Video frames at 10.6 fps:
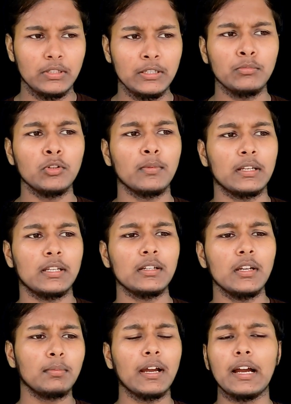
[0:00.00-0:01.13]
নিম্নমানের
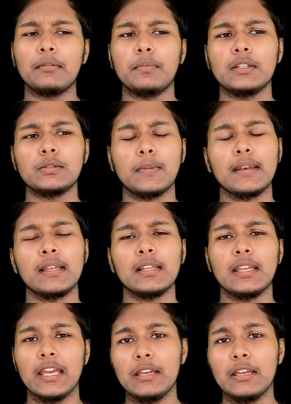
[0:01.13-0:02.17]
তবে আইপিএস প্যানেল